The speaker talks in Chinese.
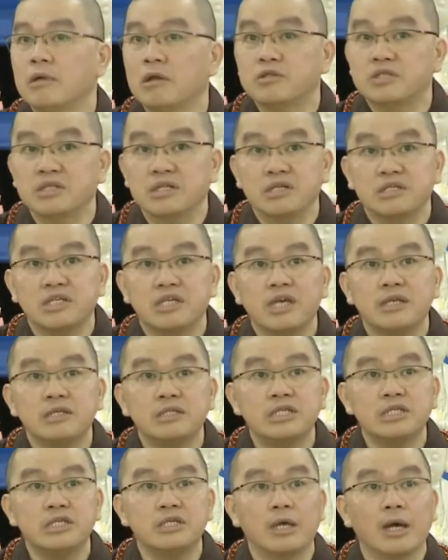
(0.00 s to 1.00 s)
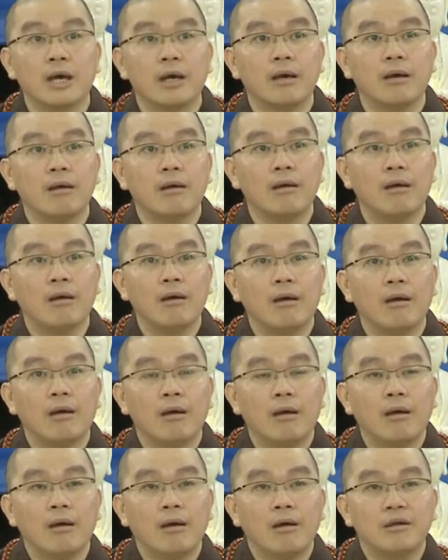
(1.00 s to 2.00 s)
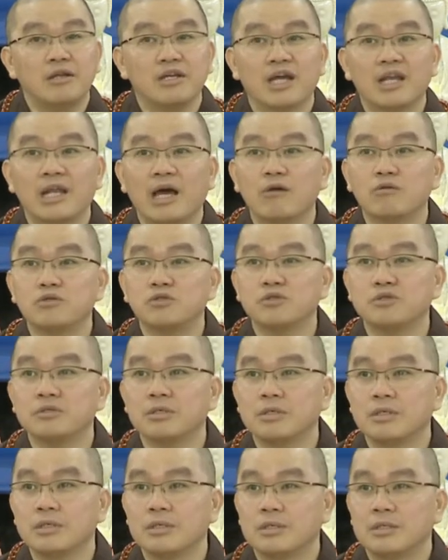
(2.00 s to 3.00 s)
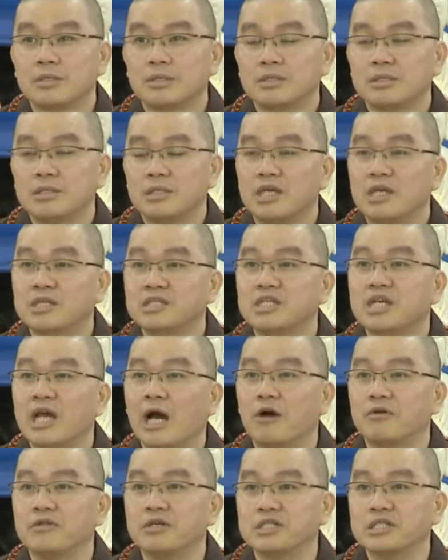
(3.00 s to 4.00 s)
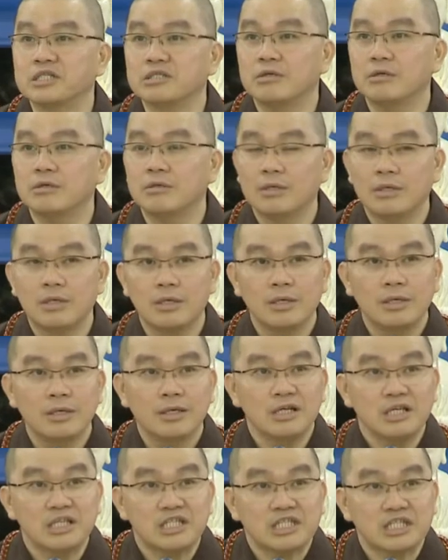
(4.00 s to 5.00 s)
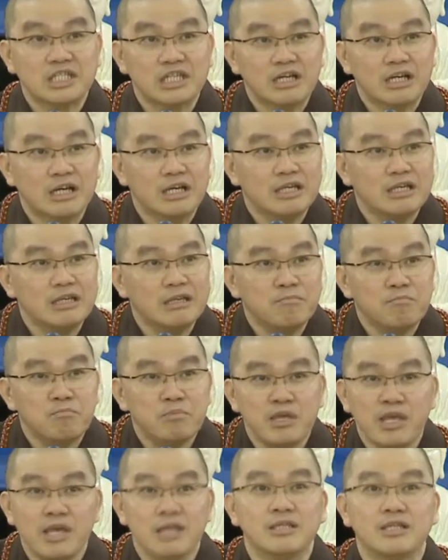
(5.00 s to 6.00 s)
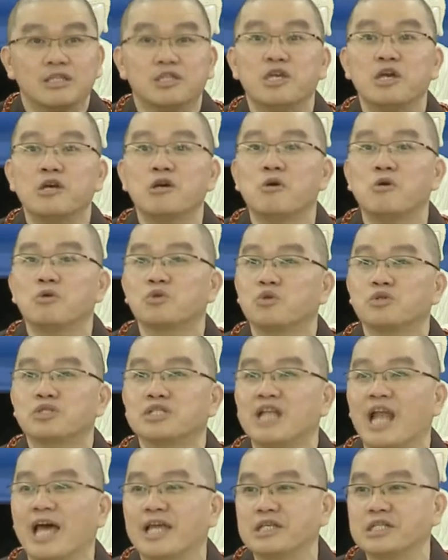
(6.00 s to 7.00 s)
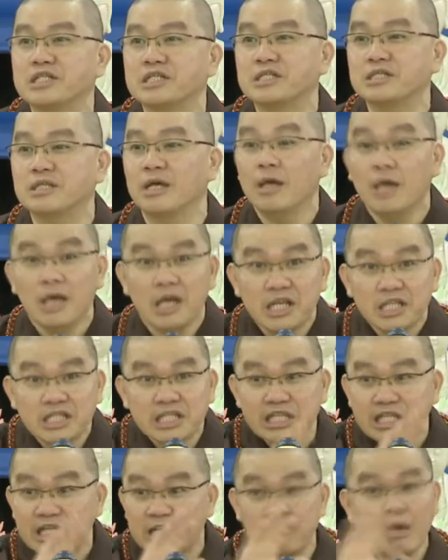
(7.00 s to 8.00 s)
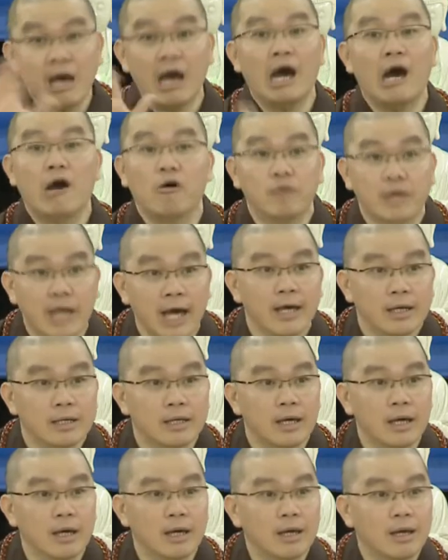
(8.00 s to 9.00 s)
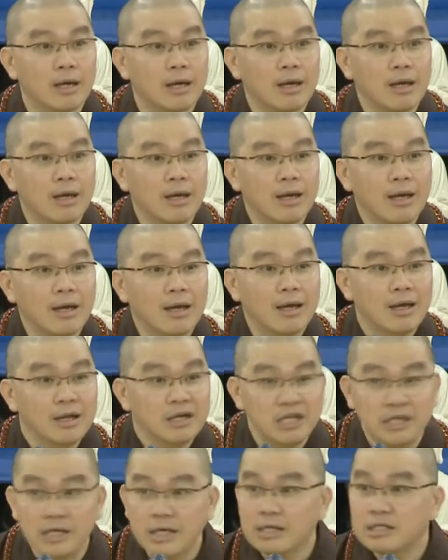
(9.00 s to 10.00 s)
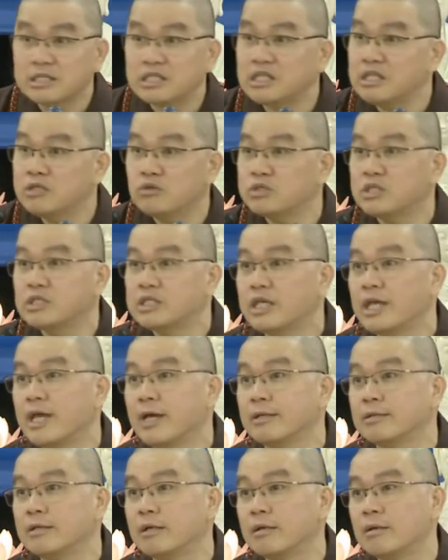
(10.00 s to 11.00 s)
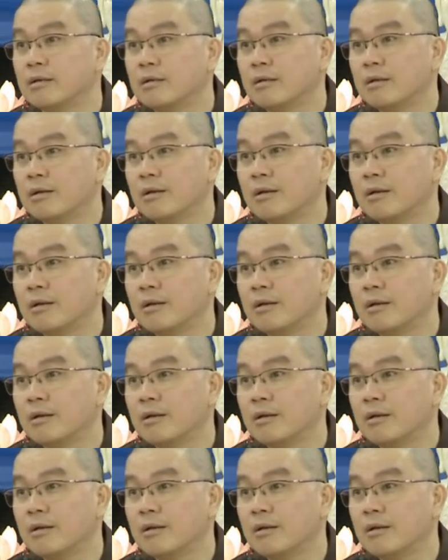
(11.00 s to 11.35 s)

那整个天气啊，你看澳洲天气好的时候，整一片的天空都是蓝色的，这么好看呐！你那个心都是这样的。